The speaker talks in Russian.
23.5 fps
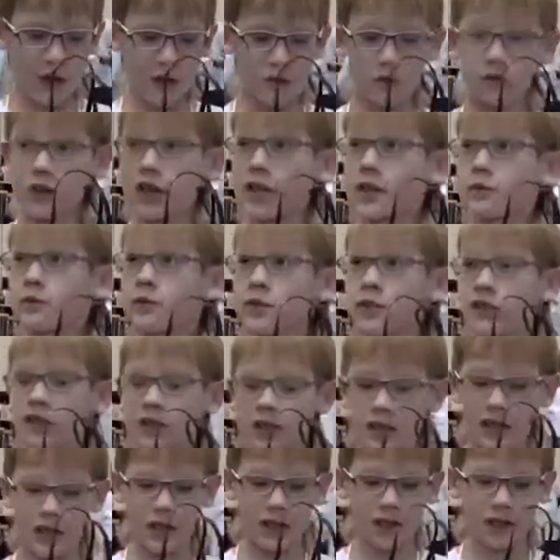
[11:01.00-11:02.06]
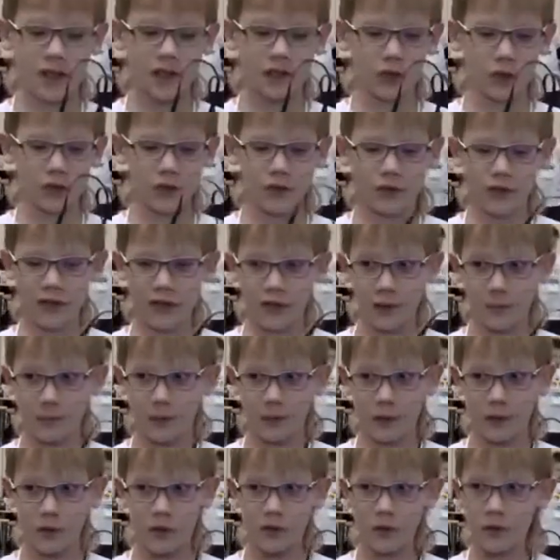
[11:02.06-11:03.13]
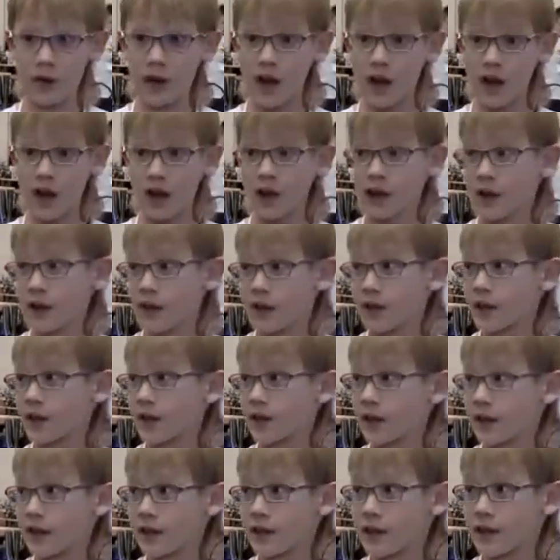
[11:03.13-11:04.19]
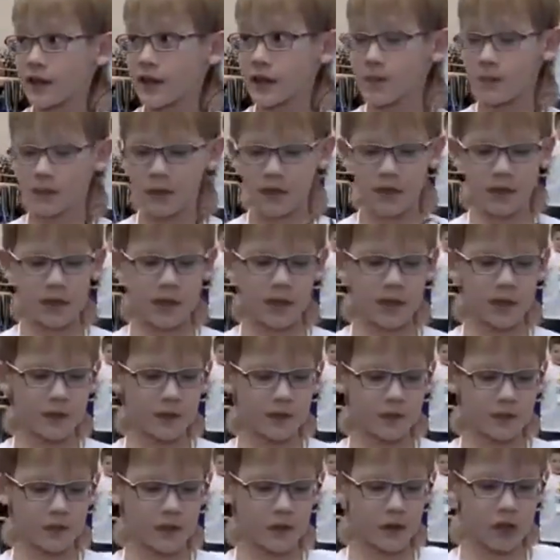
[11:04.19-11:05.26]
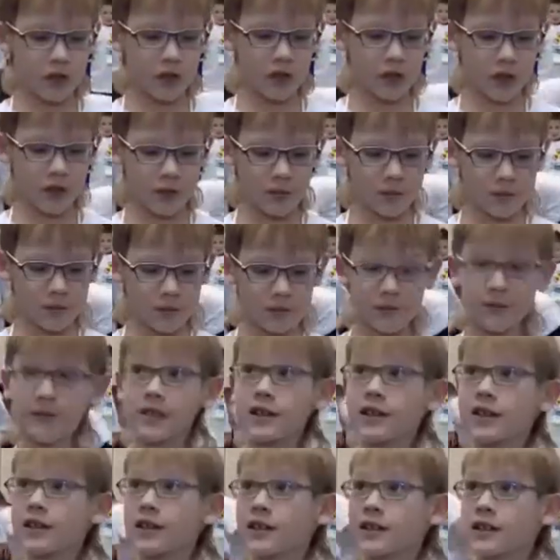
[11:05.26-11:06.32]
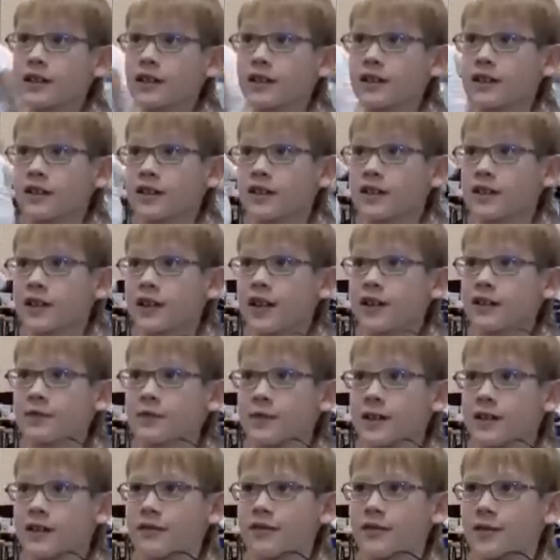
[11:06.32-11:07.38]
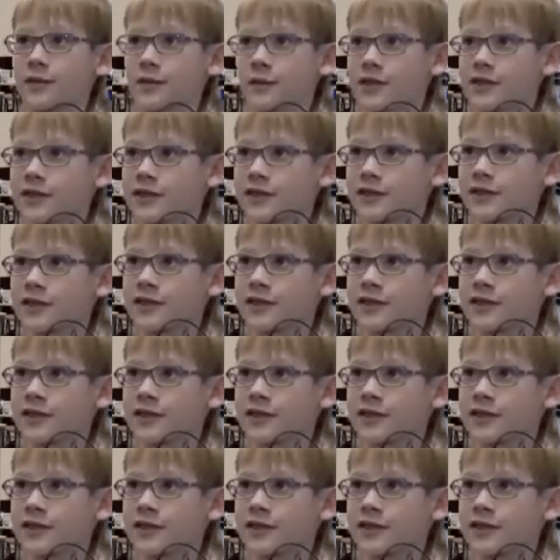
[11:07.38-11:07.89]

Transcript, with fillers: У нас почти готова вся фигура, и мы можем э, занять первое место.